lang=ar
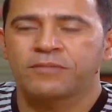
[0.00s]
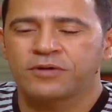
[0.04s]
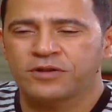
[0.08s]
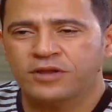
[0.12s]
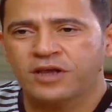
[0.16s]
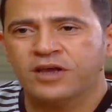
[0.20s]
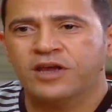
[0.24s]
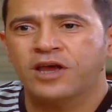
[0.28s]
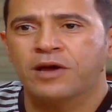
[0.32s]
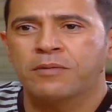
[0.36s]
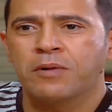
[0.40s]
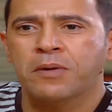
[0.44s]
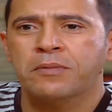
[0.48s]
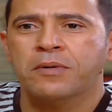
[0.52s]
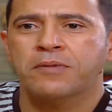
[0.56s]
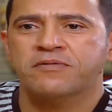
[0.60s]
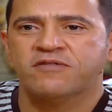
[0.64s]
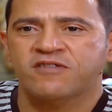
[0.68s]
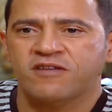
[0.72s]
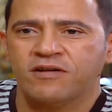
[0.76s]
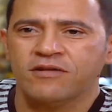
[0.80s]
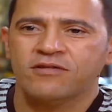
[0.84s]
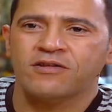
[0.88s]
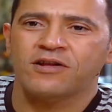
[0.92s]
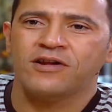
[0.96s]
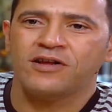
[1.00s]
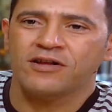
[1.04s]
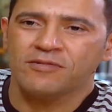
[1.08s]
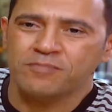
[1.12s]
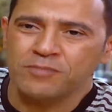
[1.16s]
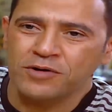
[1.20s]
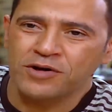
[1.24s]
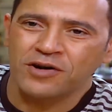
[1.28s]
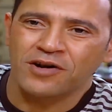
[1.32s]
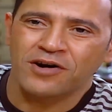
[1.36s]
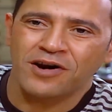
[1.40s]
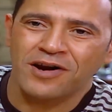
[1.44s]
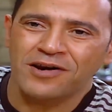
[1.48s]
ايديك يا ماما بس هي طلعت
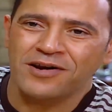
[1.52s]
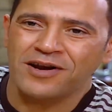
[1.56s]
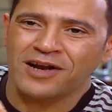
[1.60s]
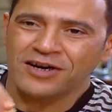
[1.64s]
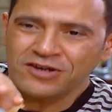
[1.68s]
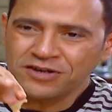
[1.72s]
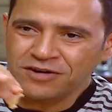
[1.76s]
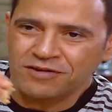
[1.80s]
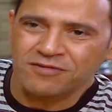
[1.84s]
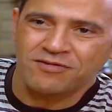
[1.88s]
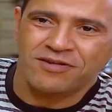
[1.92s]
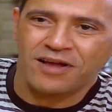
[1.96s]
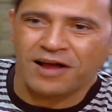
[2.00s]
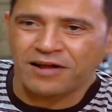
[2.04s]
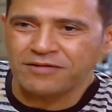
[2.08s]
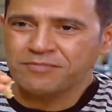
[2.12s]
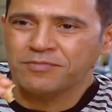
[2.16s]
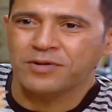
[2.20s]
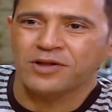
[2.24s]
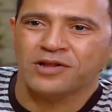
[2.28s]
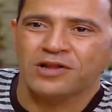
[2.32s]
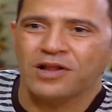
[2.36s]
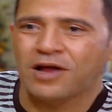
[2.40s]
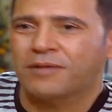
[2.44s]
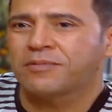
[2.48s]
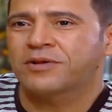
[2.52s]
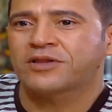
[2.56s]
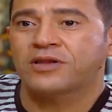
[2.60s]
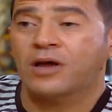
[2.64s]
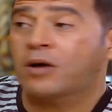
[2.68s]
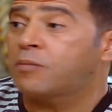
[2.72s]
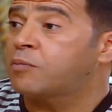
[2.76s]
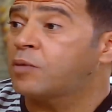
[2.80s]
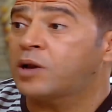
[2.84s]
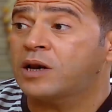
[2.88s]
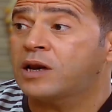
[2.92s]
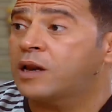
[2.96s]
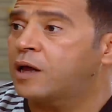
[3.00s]
مني رانيا عشان ساعات بتلخبط
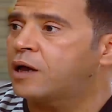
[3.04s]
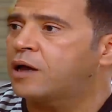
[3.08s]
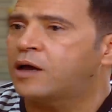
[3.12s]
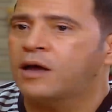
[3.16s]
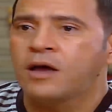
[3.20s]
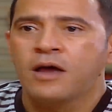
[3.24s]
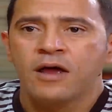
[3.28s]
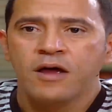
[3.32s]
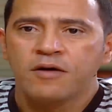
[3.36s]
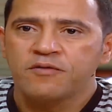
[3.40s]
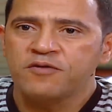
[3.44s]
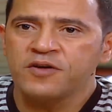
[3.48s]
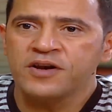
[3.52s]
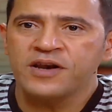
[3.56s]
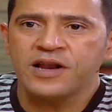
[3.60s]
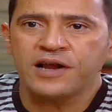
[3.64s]
امال فين